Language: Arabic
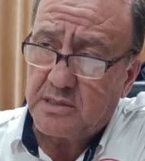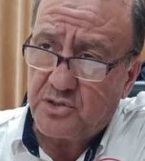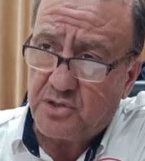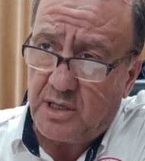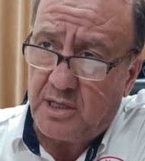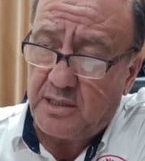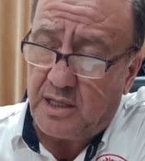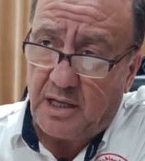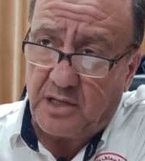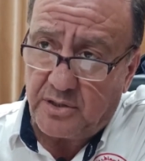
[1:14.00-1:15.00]

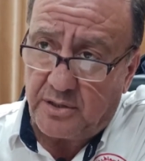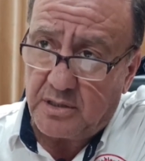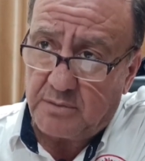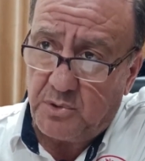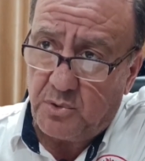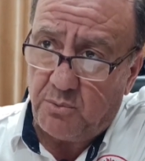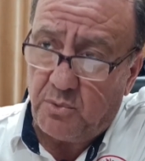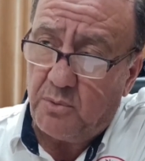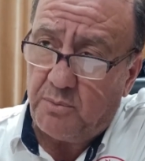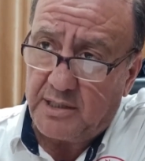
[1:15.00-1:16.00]
استشهاد العشرات
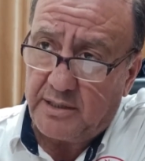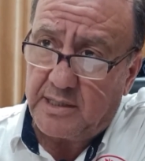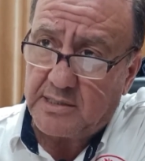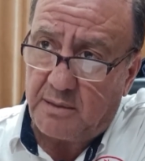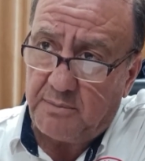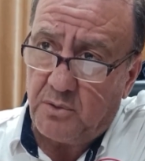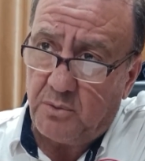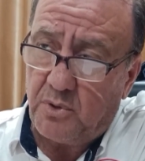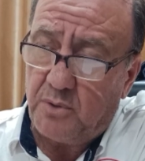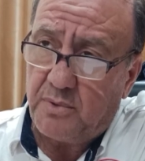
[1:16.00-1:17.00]
منهم وهم على رأس
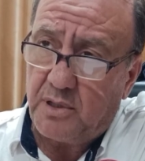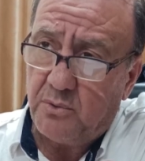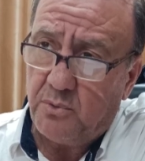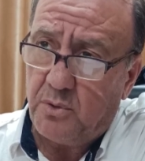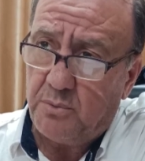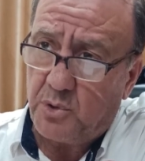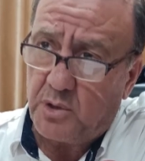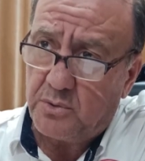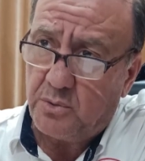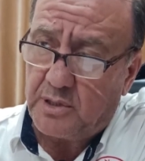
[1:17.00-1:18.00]
عملهم وهم, وهم
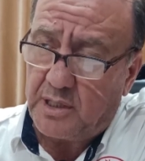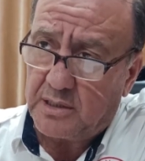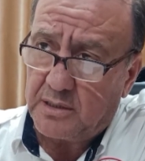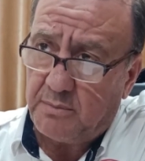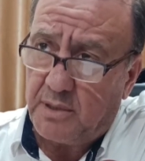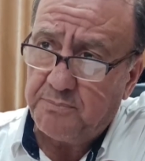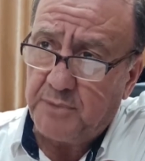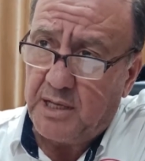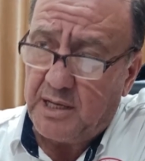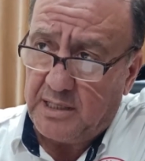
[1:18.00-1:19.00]
يؤدون الخدمة
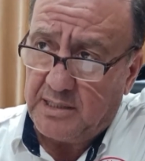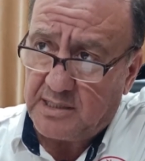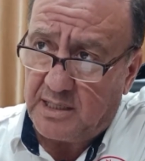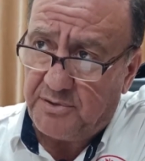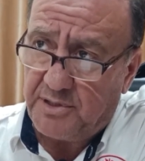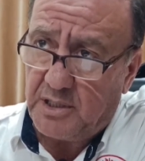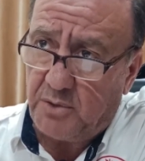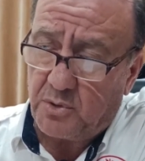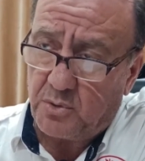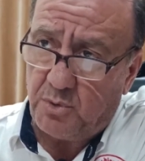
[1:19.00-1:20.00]

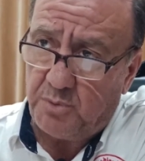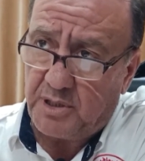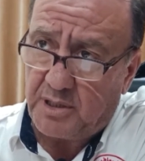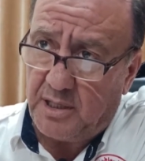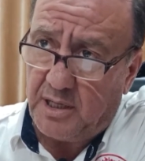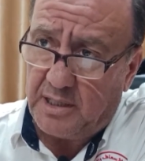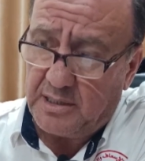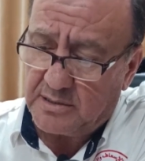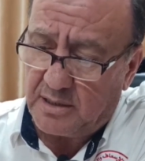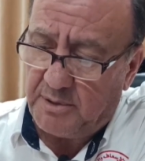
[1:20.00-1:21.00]
الإسعافية ويقومون بإخلاء
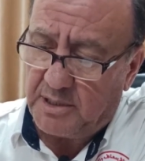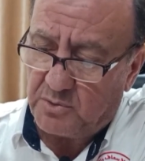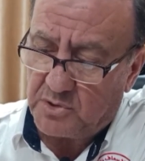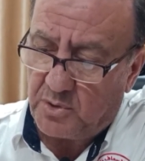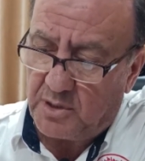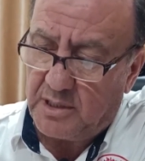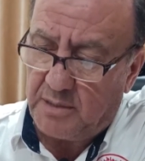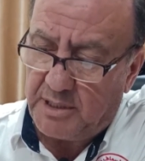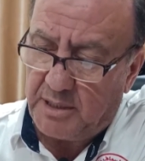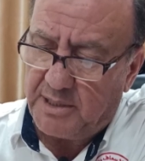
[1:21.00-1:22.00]
الإصابات
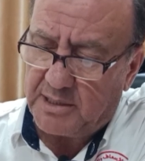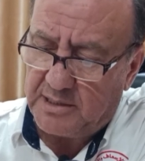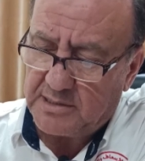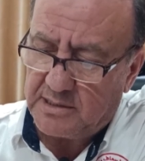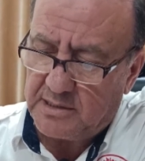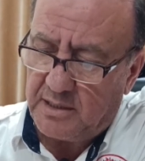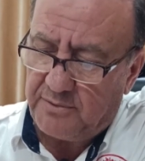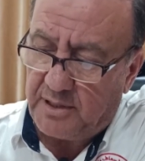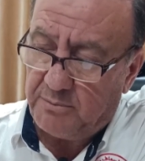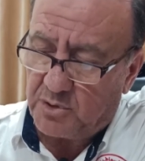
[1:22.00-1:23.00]
والشهداء من أماكن
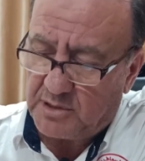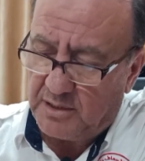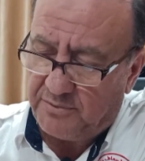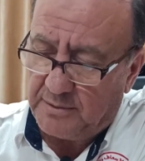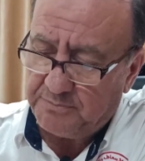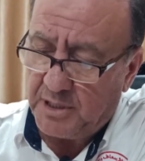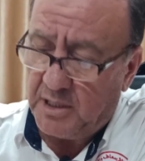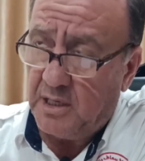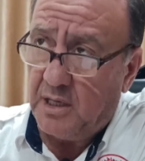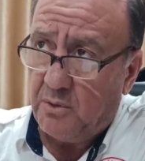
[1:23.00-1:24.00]
الاستهداف المختلفة
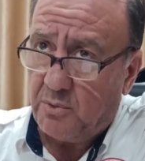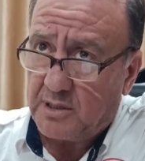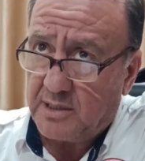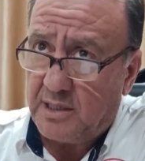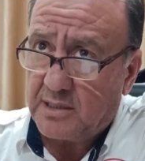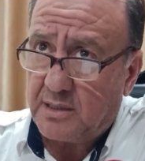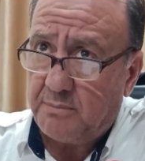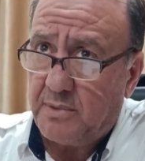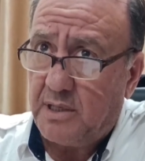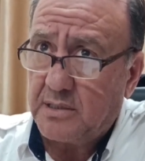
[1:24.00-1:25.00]
وكذلك
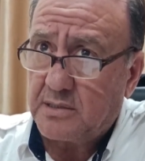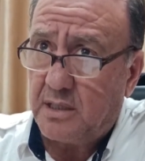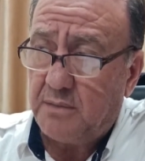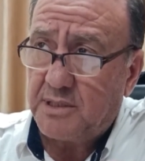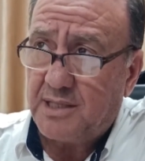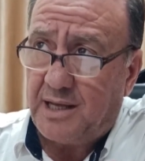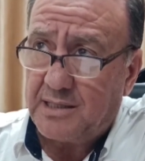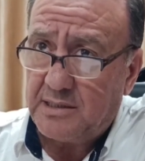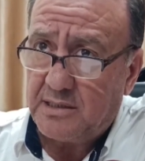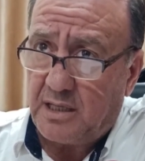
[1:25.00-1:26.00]
تم إصابة
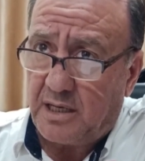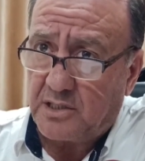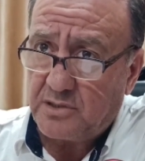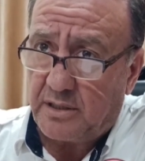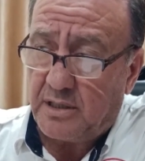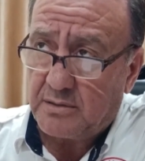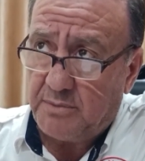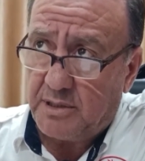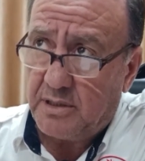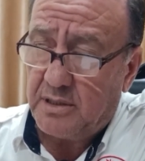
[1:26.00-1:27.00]
العديد
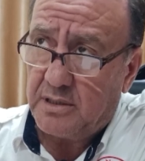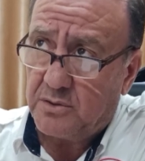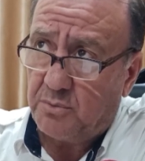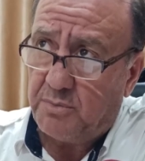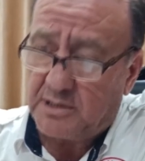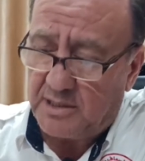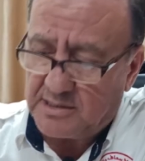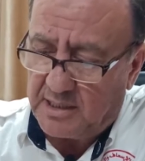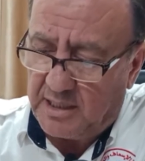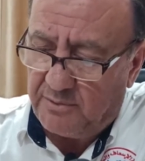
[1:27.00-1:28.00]
العشرات من ضباط
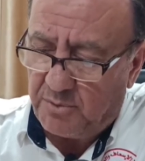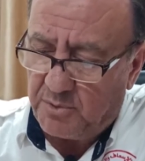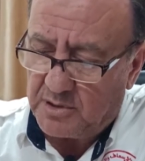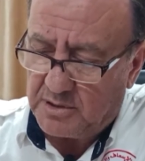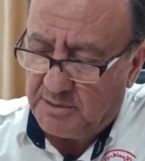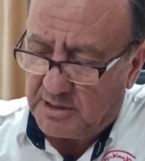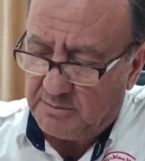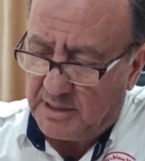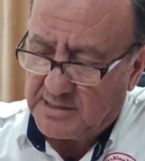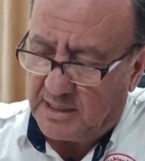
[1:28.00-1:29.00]
الإسعاف ومقدمي
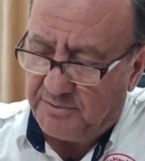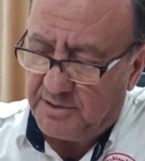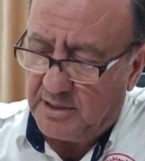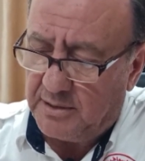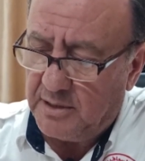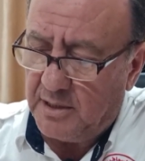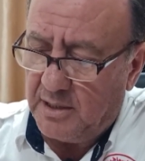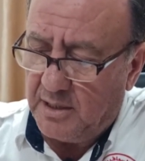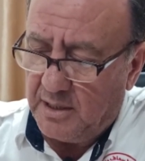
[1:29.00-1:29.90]
الخدمة الإسعافية